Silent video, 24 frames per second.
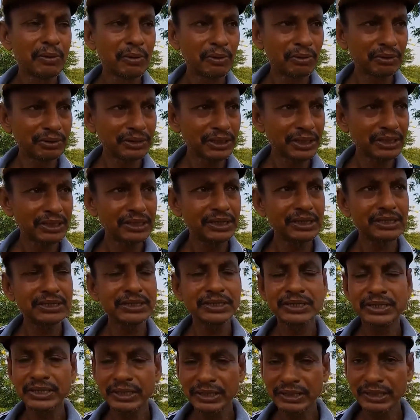এবং তাদের
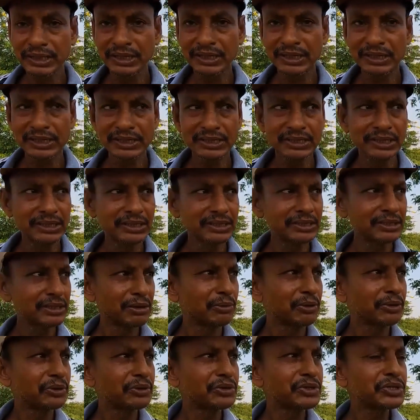কাছে শিক্ষা নিয়েছিলেন
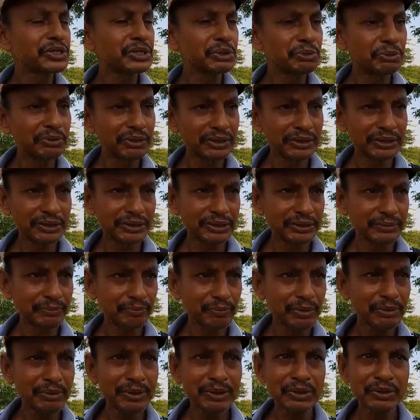যেমন শিউড়িতে
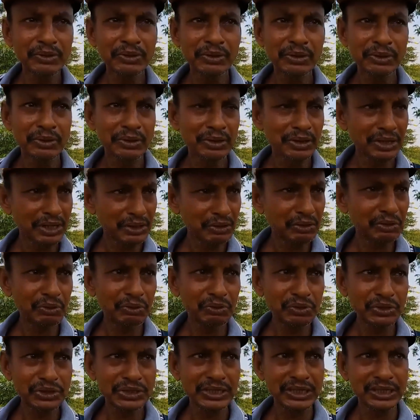বিভিন্ন
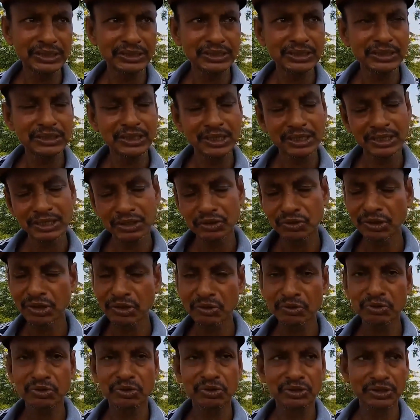নাট্যগোষ্ঠী আছে তাদের
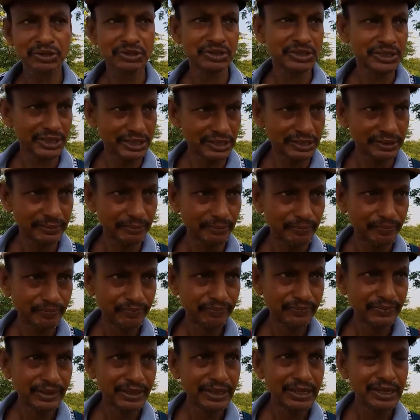সঙ্গেও জড়িত ছিলেন
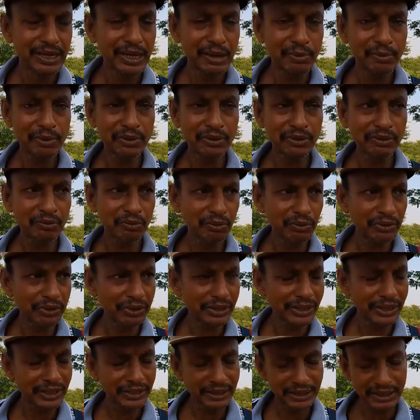এবং ওর
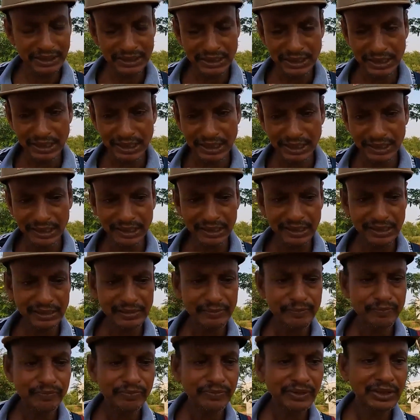নিজের লেখা
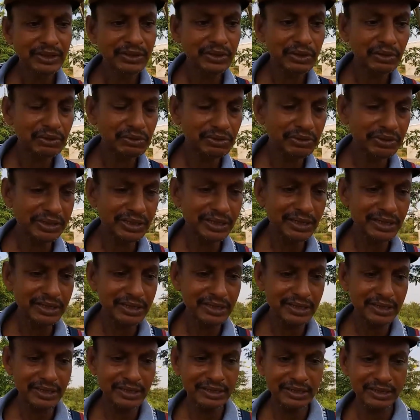রতন
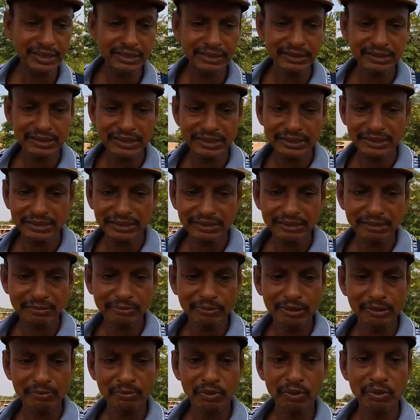কাহারের গান যেটা
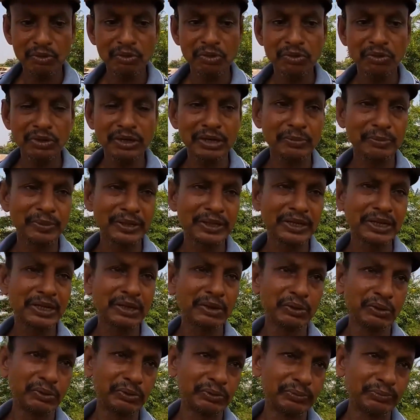আপনার বড় লোকে
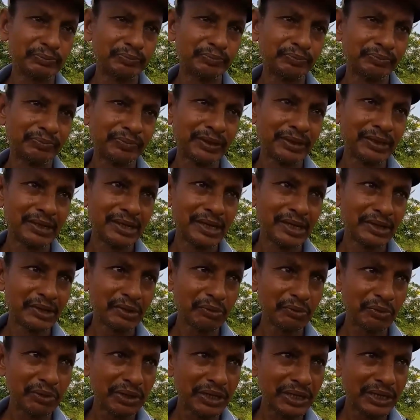বিটিল
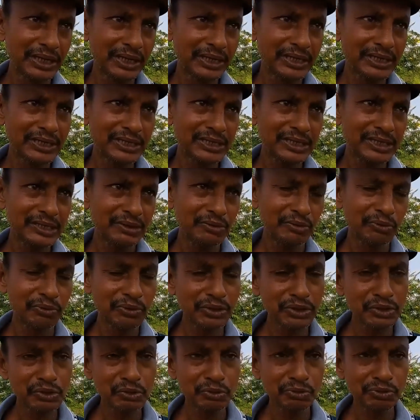এটা উনিই লিখেছিলেন
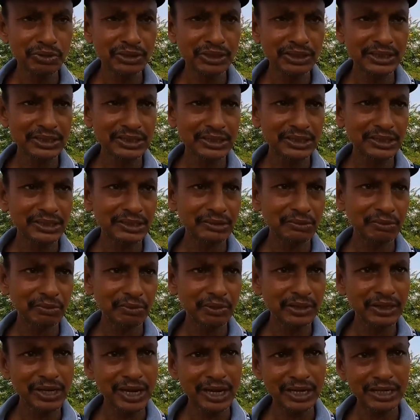উনি সুর দিয়েছিলেন
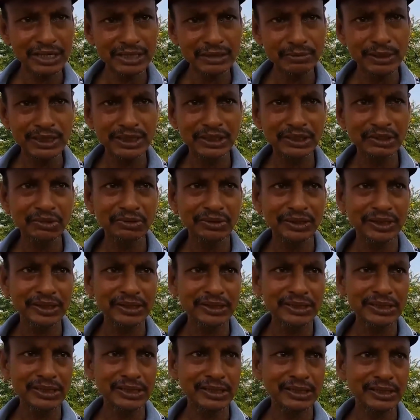উনি আকাশবাণীতেও
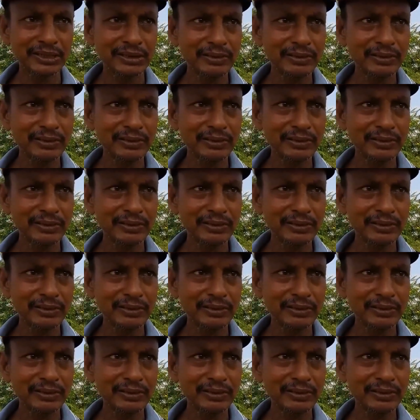গিয়েছিলেন